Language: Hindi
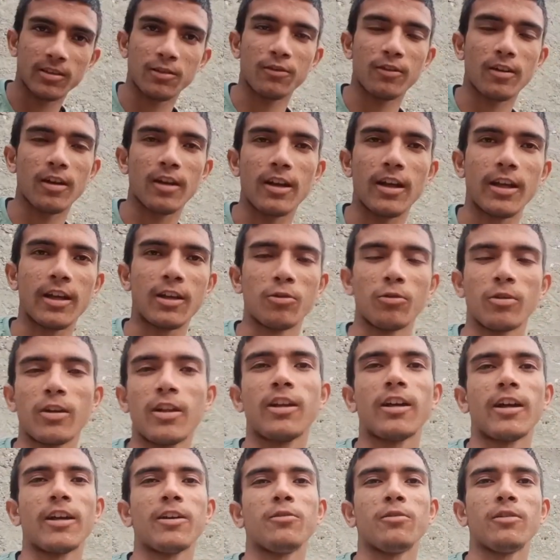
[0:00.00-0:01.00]
सिर्फ एक
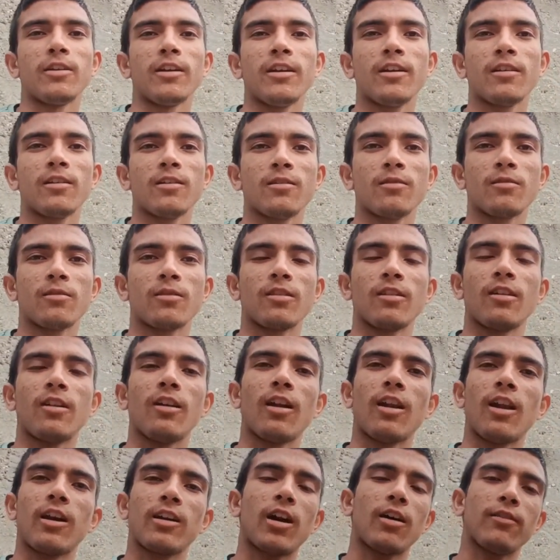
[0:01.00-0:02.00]
रोटी खाई हुई है
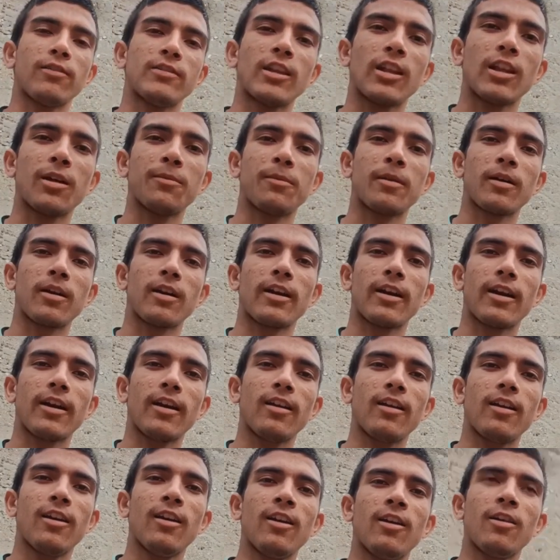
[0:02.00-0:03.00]
गला काफ़ी ज़्यादा पक गया
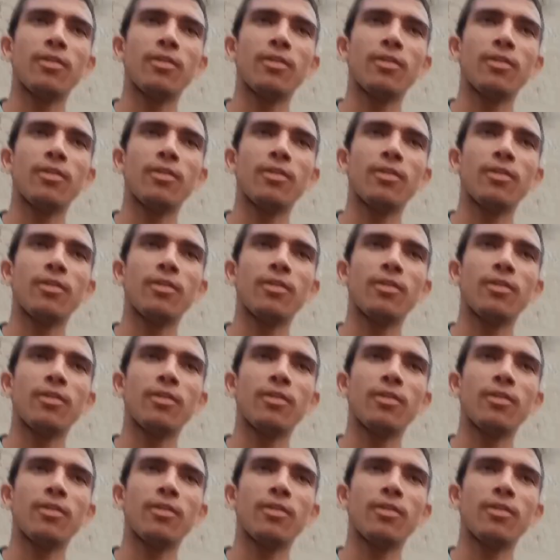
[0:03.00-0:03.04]
है